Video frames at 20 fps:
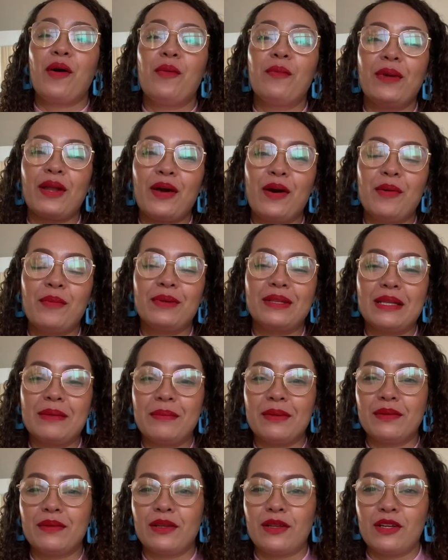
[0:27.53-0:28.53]
Comprei roupa
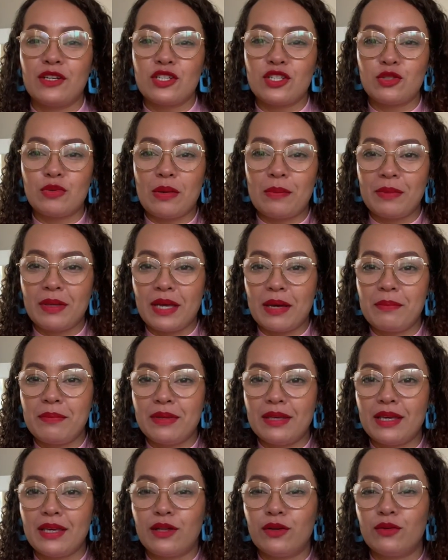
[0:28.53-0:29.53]
também na loja de uma amiga
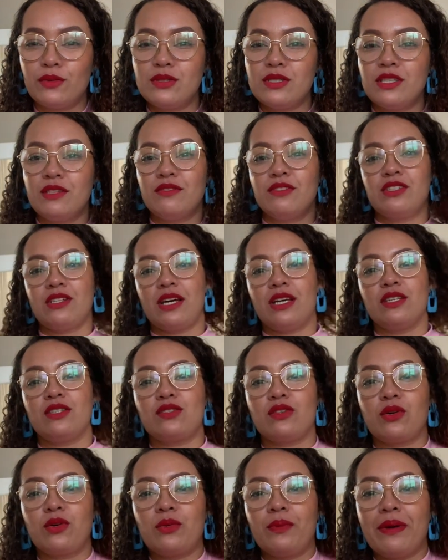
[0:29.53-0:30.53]
minha, que inclusive já
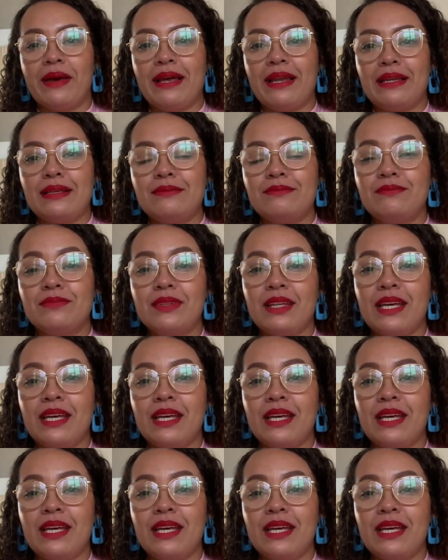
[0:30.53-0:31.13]
estou com ela